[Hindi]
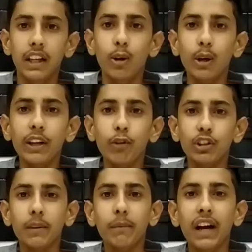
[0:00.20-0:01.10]
हेलो एंड
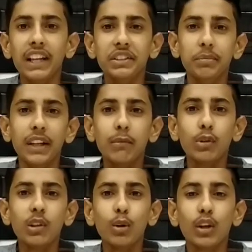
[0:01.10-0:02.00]
व्हाट्सअप गाइस मैं
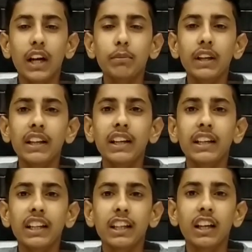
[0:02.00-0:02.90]
मोनिल और आप देख रहे
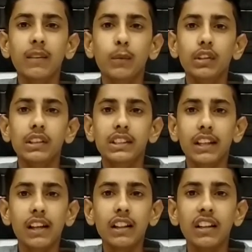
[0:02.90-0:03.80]
हैं टेक्निकल मोनिल
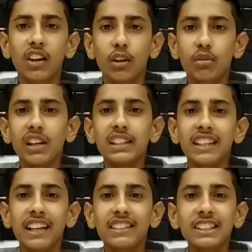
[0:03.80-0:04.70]
चैनल तो गाइज
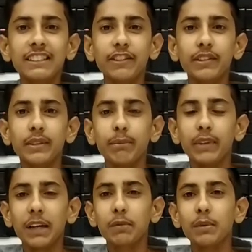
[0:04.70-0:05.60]
आज की इस वीडियो में
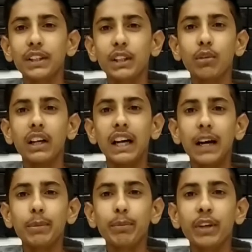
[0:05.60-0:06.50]
मैं आपको बताऊंगा
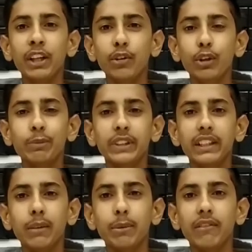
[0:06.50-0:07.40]
आप अपने यूट्यूब
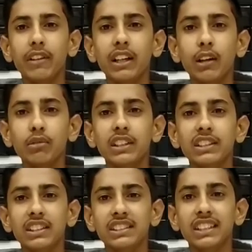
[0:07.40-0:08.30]
चैनल पर 1000
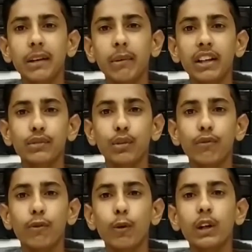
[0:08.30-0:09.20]
सब्सक्राइबर्स और
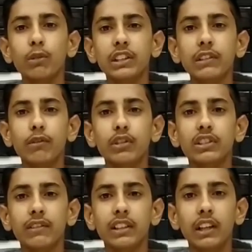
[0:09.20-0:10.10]
4000 वॉच